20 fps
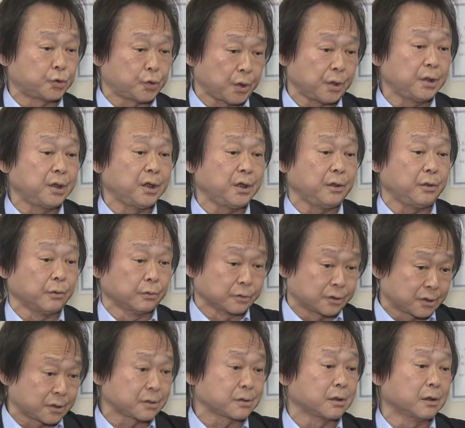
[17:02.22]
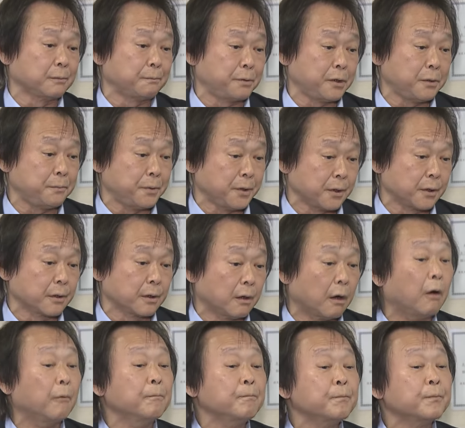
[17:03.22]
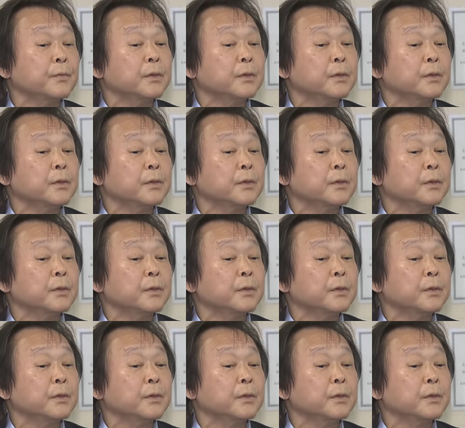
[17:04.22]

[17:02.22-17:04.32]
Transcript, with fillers: 权利有资格批评哦。